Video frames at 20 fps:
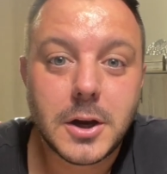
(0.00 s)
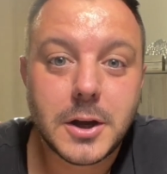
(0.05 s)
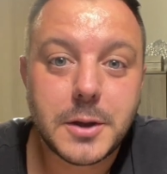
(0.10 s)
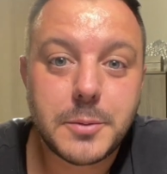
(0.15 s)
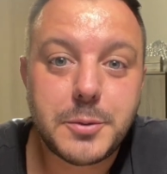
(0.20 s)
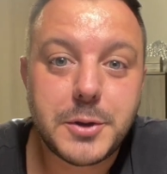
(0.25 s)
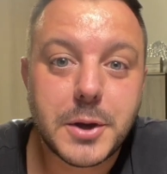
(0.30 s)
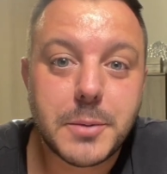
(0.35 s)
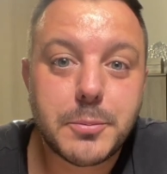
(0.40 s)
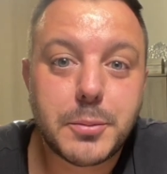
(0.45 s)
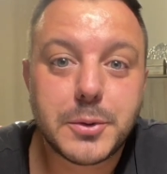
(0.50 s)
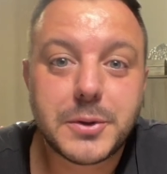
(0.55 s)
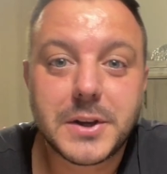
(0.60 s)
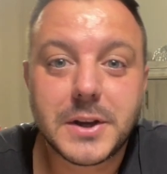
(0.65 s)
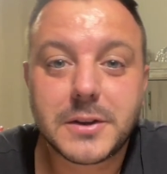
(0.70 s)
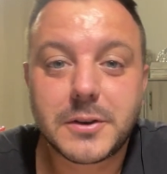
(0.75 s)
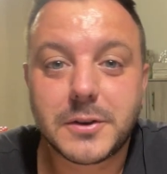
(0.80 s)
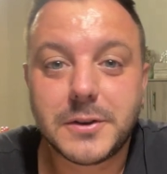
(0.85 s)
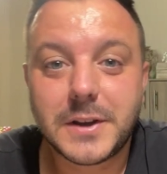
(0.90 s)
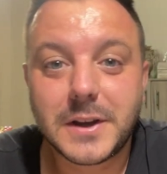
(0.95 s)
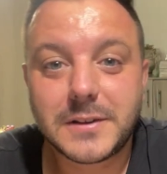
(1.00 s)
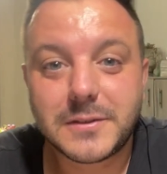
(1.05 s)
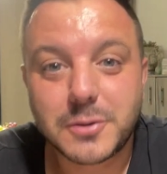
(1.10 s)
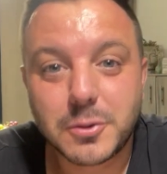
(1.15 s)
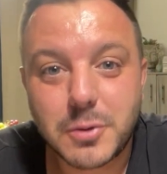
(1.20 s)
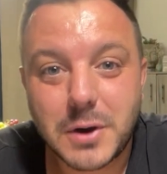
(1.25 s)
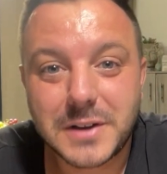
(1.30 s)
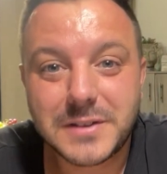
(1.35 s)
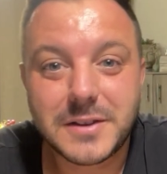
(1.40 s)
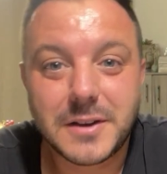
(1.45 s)
eh bien, peut-être
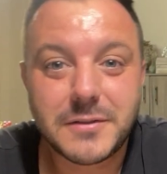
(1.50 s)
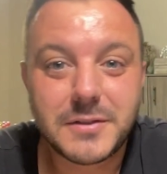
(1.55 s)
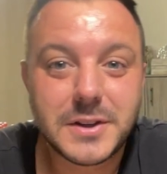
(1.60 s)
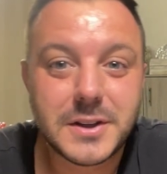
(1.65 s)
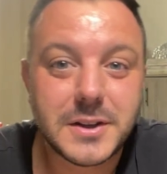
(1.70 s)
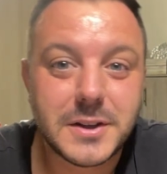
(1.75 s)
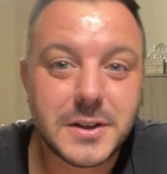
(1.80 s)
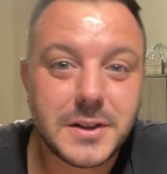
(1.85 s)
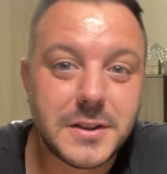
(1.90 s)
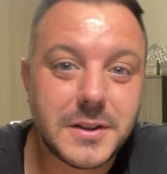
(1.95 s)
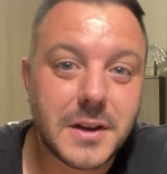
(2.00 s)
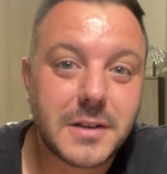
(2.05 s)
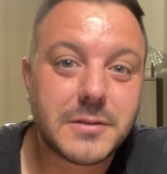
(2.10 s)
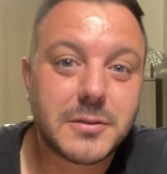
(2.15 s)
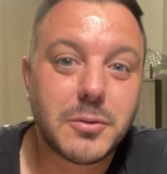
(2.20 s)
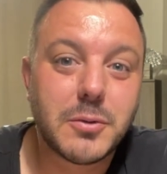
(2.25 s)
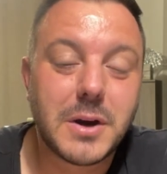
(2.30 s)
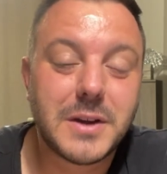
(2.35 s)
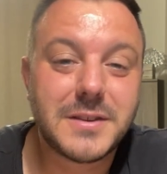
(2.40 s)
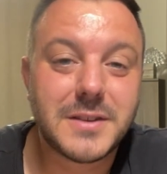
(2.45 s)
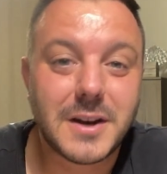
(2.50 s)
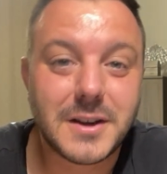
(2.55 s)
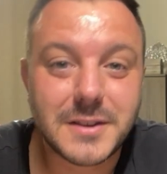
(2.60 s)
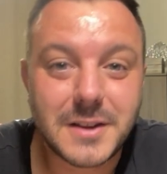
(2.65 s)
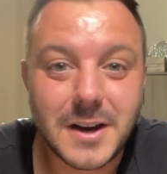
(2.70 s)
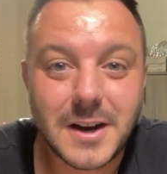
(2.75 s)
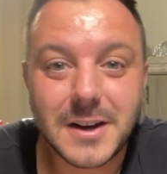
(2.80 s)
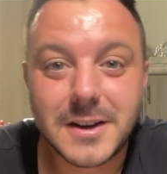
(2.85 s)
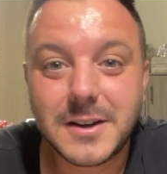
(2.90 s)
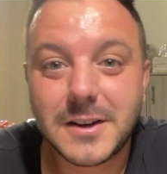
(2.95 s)
Nexorize Avis, NextRise
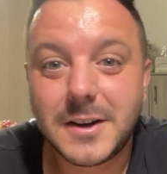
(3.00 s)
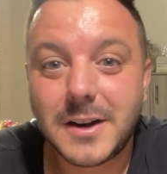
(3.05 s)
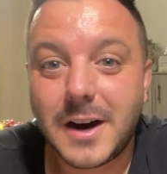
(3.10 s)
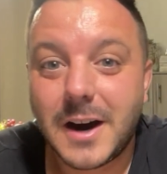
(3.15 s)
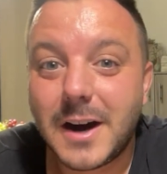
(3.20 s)
Arnaque,